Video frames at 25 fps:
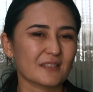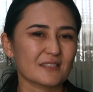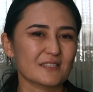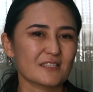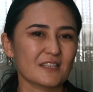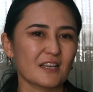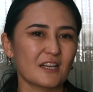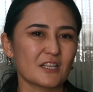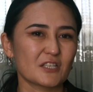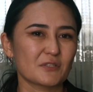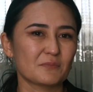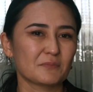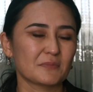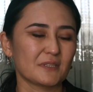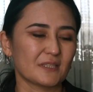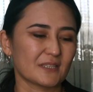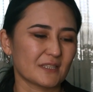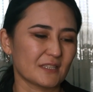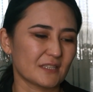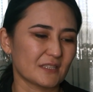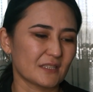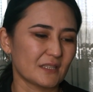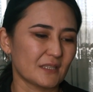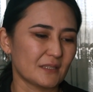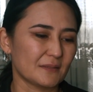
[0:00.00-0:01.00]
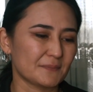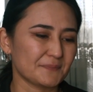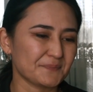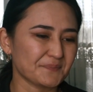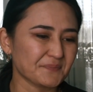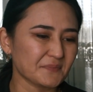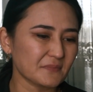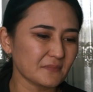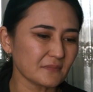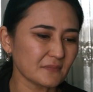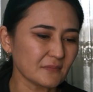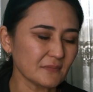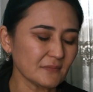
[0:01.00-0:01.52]
скажем так, она
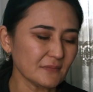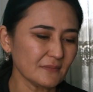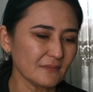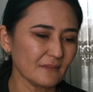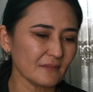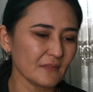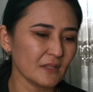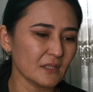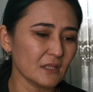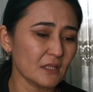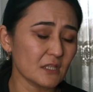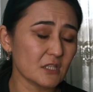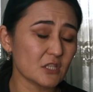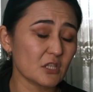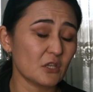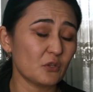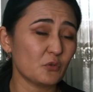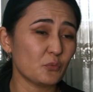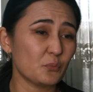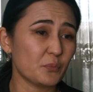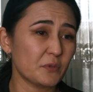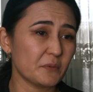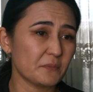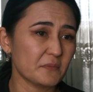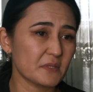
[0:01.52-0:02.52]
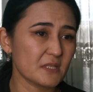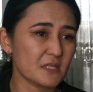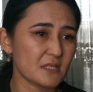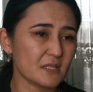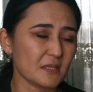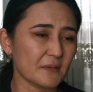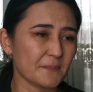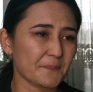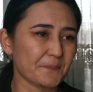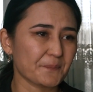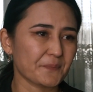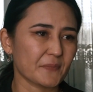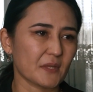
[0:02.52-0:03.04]
наша
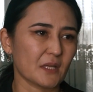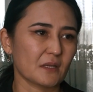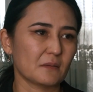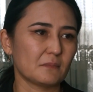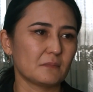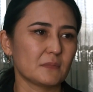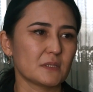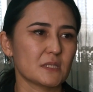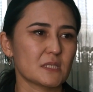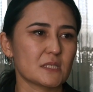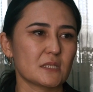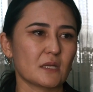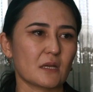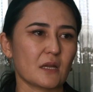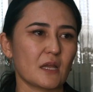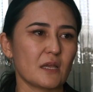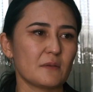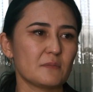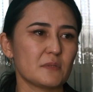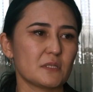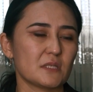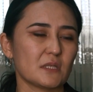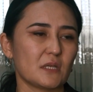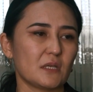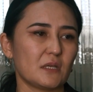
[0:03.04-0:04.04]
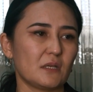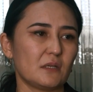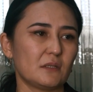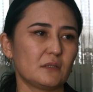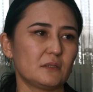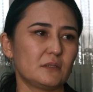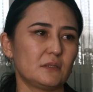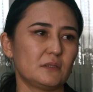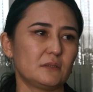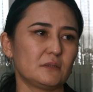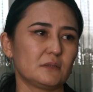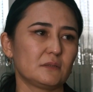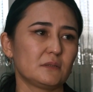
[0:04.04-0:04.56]
любимица. Мы стараемся
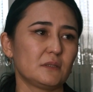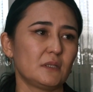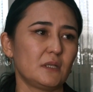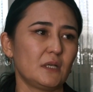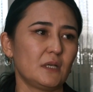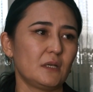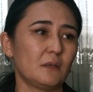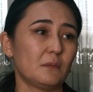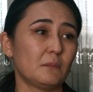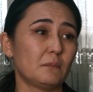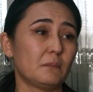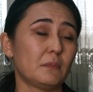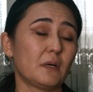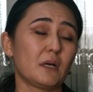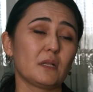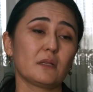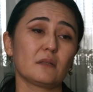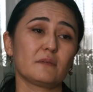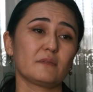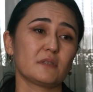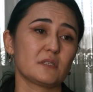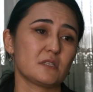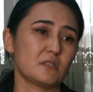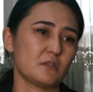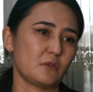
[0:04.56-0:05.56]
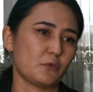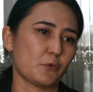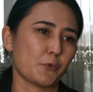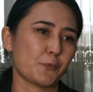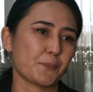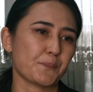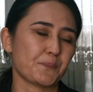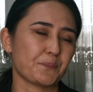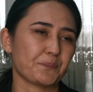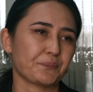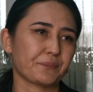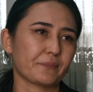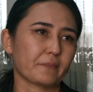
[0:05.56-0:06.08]
э, баловать ее.
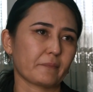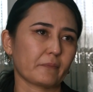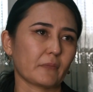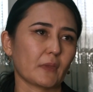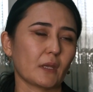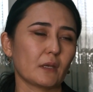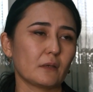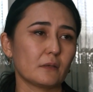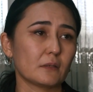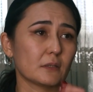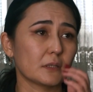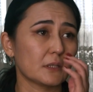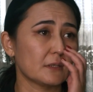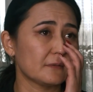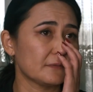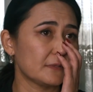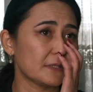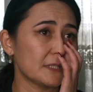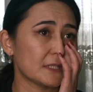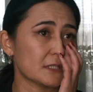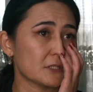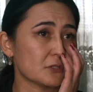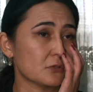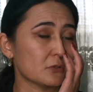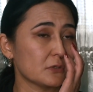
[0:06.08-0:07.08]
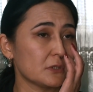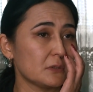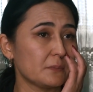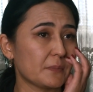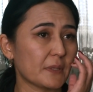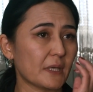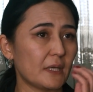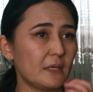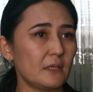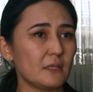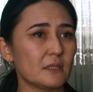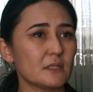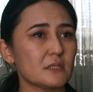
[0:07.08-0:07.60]
Говорят, что
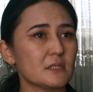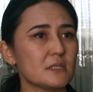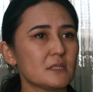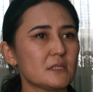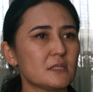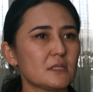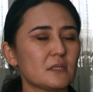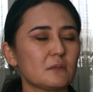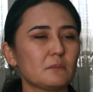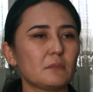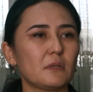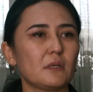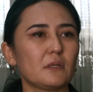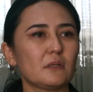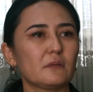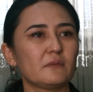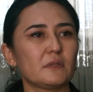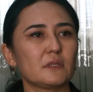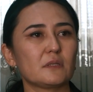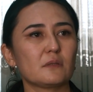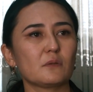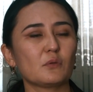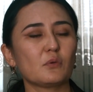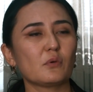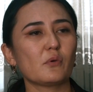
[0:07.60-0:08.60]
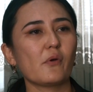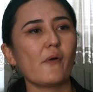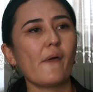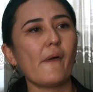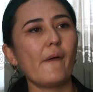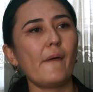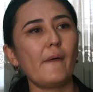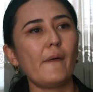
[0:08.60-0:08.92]
неправильно детей баловать, но